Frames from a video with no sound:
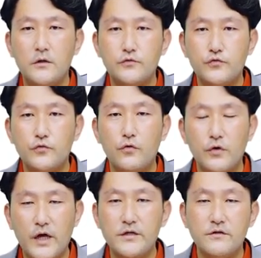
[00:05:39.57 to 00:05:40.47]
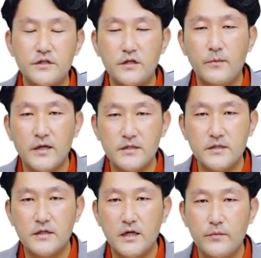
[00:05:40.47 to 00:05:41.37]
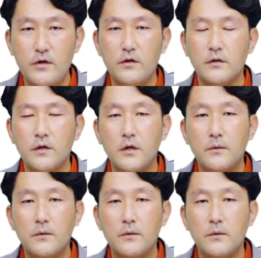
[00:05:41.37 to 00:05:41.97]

주로 개정식을 많이 쓴다면